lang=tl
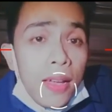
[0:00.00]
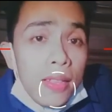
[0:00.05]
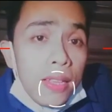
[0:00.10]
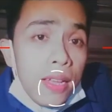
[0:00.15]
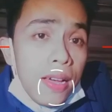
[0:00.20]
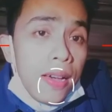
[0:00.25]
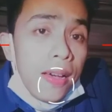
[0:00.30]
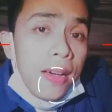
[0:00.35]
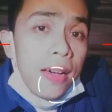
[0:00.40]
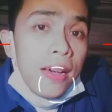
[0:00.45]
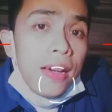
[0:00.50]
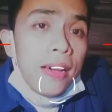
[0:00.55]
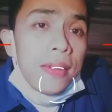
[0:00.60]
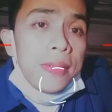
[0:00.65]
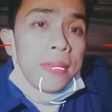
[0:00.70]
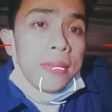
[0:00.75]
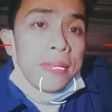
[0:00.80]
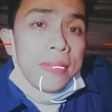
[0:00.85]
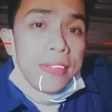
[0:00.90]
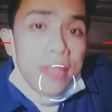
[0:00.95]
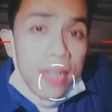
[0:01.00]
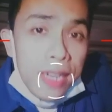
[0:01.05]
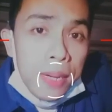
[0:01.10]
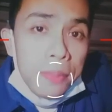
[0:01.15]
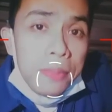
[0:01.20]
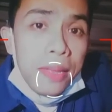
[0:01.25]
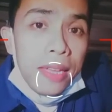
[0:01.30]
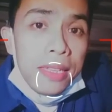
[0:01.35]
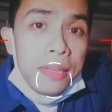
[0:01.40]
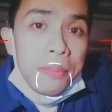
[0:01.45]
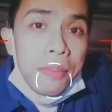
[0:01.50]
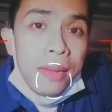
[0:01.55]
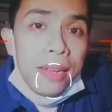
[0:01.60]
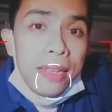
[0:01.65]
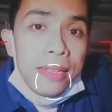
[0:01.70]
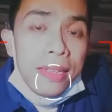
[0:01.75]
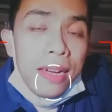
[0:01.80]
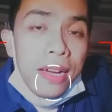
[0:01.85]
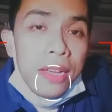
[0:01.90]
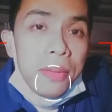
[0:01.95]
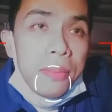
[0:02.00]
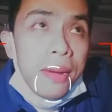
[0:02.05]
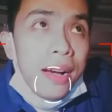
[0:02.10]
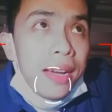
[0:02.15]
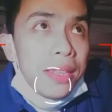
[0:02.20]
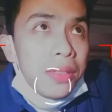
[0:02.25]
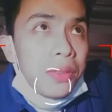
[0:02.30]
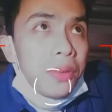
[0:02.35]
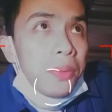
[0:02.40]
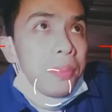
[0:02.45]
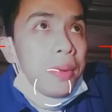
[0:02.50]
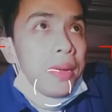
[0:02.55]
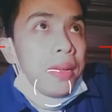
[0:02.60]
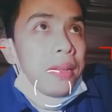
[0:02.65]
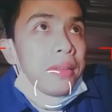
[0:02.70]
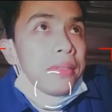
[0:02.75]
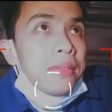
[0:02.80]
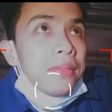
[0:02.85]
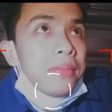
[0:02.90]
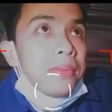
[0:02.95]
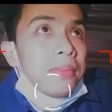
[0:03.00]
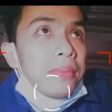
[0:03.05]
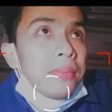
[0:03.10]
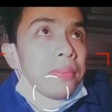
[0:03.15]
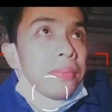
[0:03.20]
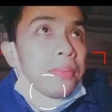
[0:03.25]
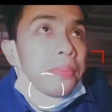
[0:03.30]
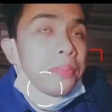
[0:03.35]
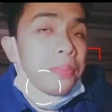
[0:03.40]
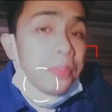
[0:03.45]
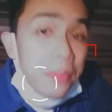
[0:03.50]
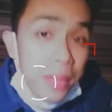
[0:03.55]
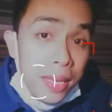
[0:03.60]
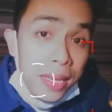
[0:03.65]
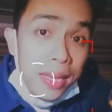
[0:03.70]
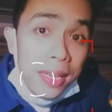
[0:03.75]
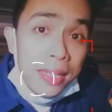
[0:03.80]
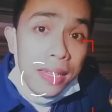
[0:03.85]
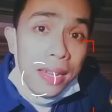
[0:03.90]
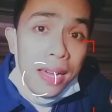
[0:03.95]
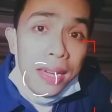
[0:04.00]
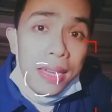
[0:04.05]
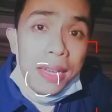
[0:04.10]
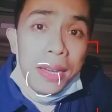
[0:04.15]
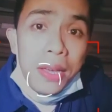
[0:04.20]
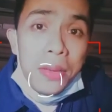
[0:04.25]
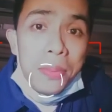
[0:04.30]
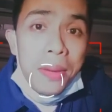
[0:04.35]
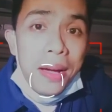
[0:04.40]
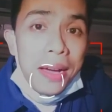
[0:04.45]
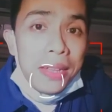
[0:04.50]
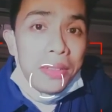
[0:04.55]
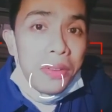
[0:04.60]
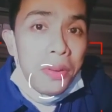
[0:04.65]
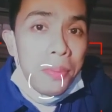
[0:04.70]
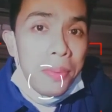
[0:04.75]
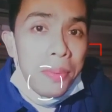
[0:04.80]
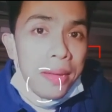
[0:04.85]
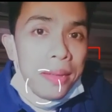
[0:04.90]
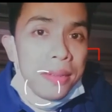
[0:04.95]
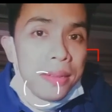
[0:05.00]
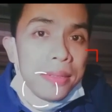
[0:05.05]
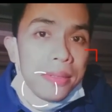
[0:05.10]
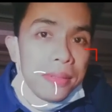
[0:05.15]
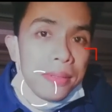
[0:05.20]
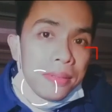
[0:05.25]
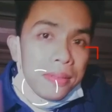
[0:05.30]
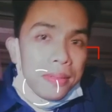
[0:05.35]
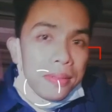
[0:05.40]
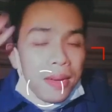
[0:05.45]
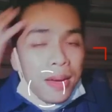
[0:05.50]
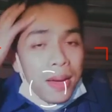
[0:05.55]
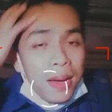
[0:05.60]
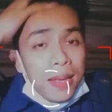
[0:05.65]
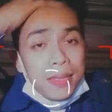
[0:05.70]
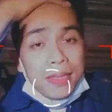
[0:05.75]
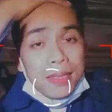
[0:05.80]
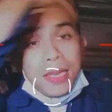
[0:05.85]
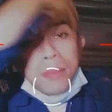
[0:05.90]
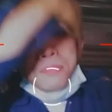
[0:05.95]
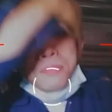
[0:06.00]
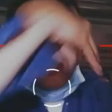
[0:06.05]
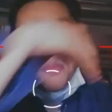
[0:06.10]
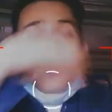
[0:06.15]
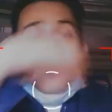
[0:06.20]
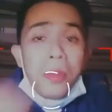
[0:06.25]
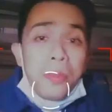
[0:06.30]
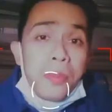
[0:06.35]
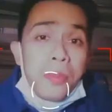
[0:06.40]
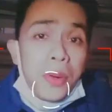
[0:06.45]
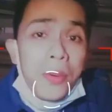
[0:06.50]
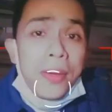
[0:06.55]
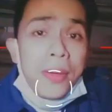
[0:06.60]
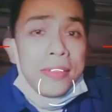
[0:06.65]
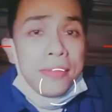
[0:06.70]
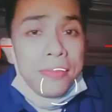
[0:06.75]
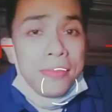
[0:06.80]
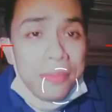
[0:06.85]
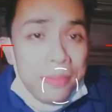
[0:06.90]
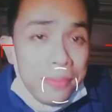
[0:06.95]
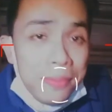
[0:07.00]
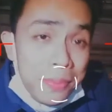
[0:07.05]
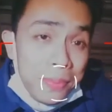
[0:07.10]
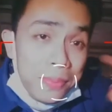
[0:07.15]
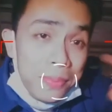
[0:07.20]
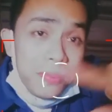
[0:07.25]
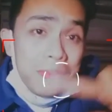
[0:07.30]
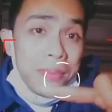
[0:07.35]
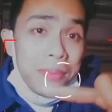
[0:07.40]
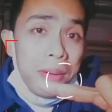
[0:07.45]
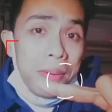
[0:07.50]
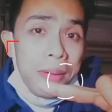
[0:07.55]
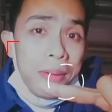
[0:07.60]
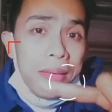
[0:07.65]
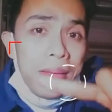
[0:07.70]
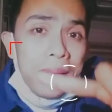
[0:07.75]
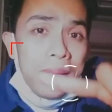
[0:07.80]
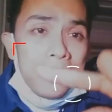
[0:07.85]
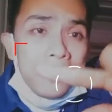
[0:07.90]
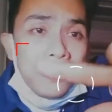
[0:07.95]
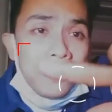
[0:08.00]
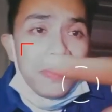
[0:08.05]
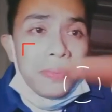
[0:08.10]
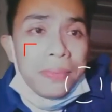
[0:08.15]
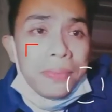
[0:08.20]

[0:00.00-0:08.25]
ana ah, sagap nating balita ngayon mga katropa. Ingat lagi kayo mga katropa and keep safe everyone. Bye bye.